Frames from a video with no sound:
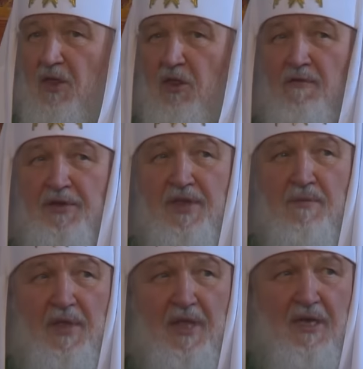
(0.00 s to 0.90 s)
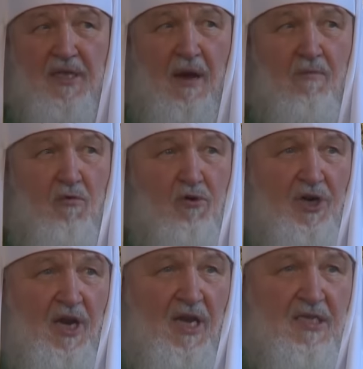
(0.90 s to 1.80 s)
Но ведь именно к тому
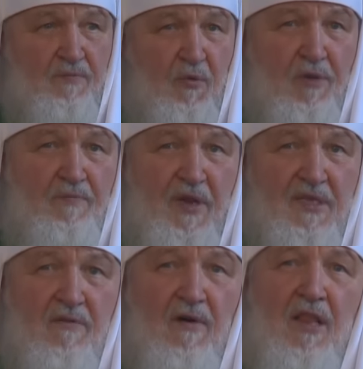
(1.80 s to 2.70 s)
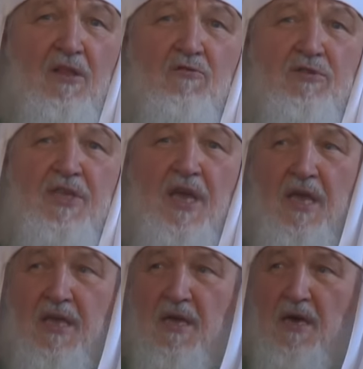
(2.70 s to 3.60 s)
же Господь призывал
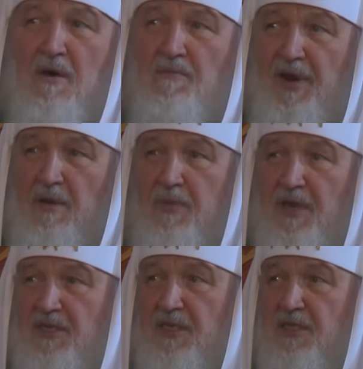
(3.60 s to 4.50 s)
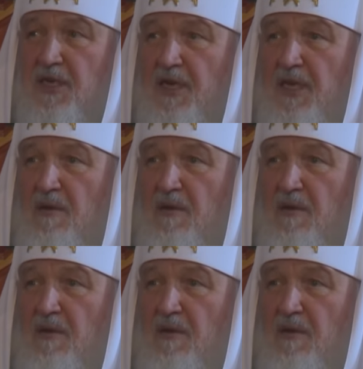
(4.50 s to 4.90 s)
людей приблизиться к